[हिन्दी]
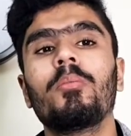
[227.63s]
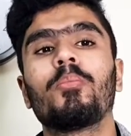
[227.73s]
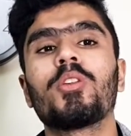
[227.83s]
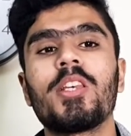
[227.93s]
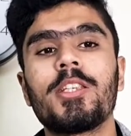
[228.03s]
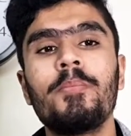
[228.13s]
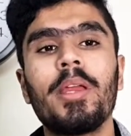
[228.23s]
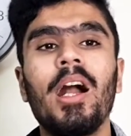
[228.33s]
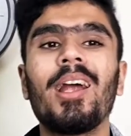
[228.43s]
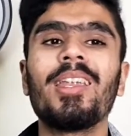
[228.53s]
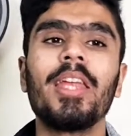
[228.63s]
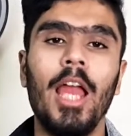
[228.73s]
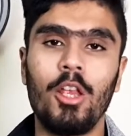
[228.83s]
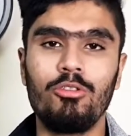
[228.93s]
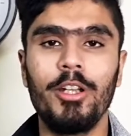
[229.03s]
प्रोसेसर बेकार नहीं है
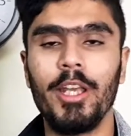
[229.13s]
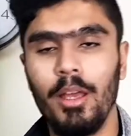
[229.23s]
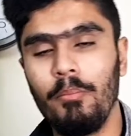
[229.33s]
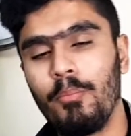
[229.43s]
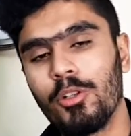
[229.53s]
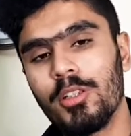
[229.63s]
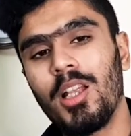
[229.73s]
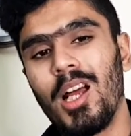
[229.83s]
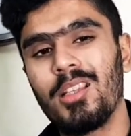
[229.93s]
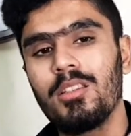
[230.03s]
एक्चुअली ठीक है प्रोसेसर